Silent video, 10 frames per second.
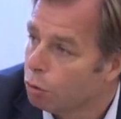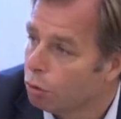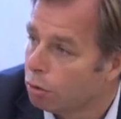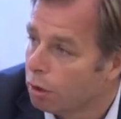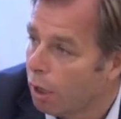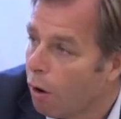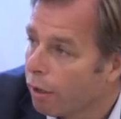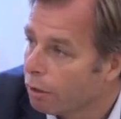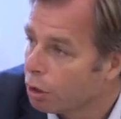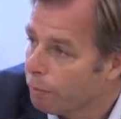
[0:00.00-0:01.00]
os, na
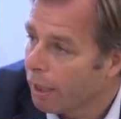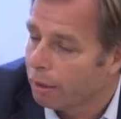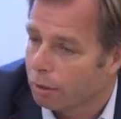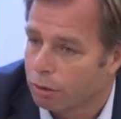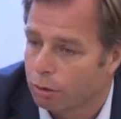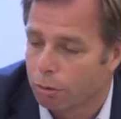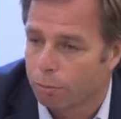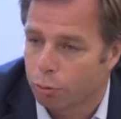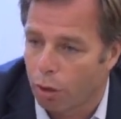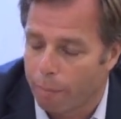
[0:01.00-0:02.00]
ordem dos médicos e o
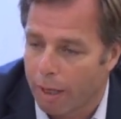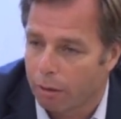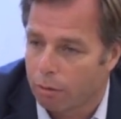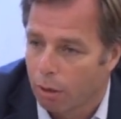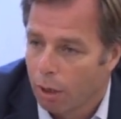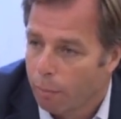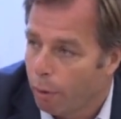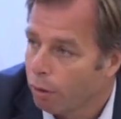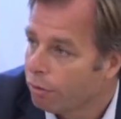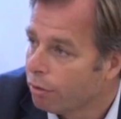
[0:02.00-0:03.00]
pessoal médico
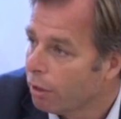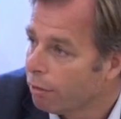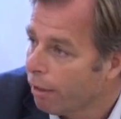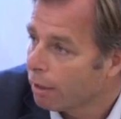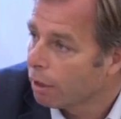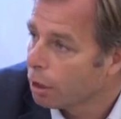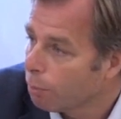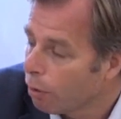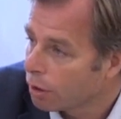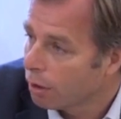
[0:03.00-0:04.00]
pode ser de facto a
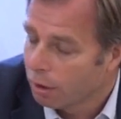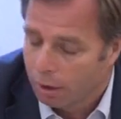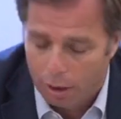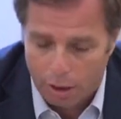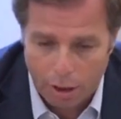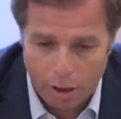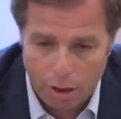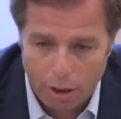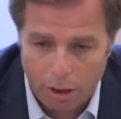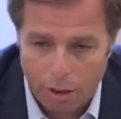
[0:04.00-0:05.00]
resposta
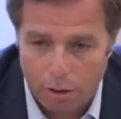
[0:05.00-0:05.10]
e,